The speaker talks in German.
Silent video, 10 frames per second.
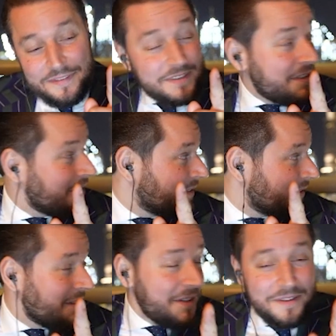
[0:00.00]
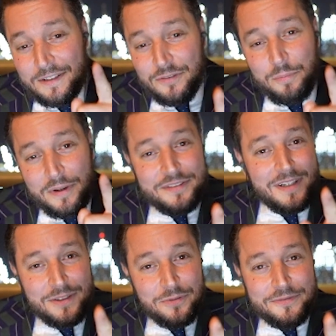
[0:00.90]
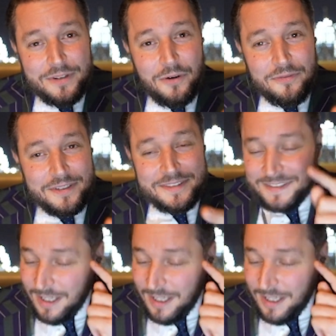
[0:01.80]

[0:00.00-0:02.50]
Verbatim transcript: Das passiert, wenn ihr den Superstar-Duft drauf